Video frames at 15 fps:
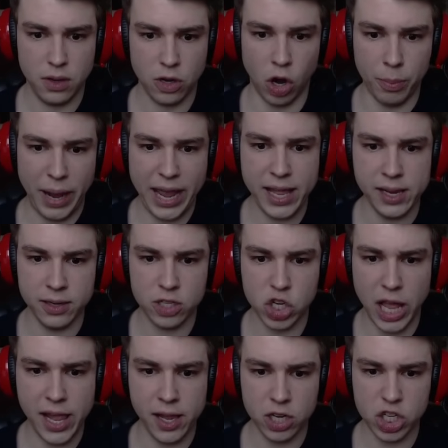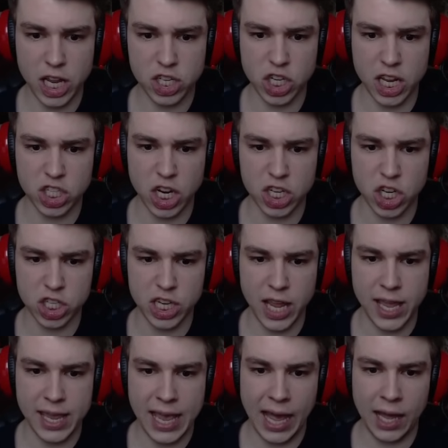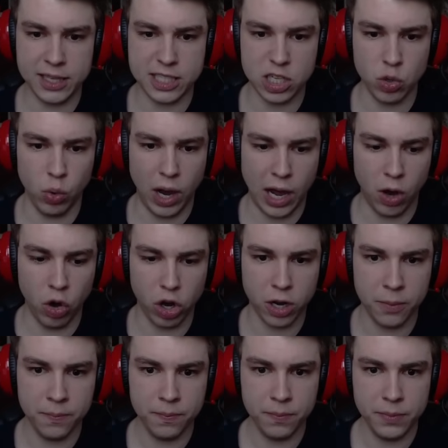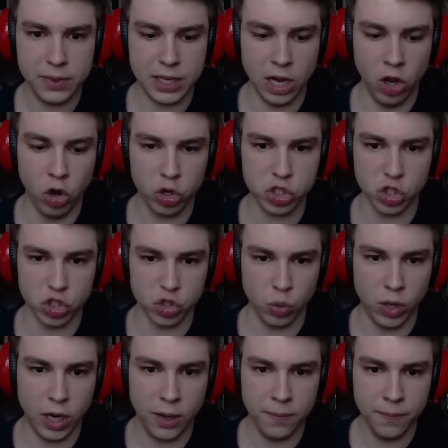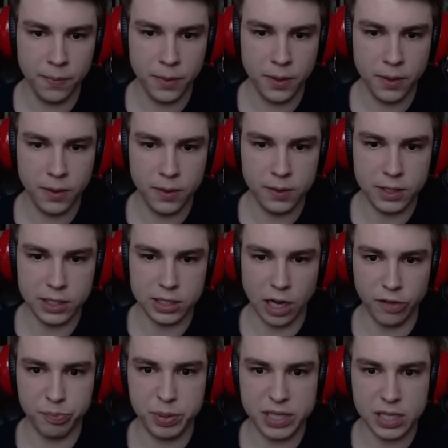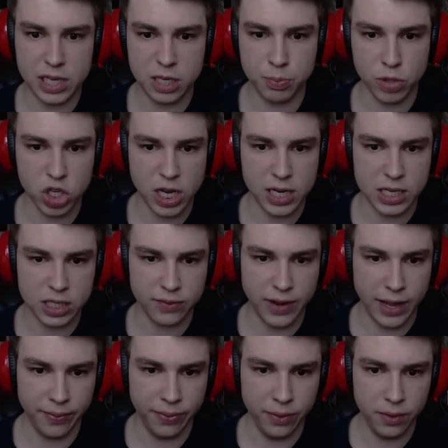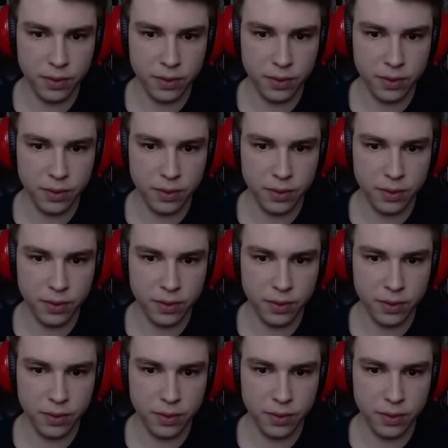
Komm, heilen. Schnell, schnell, schnell, schnell, schnell, schnell. Ja, die Uhr auch. Die Luxusuhr. Die darf bitte nicht beschädigt werden.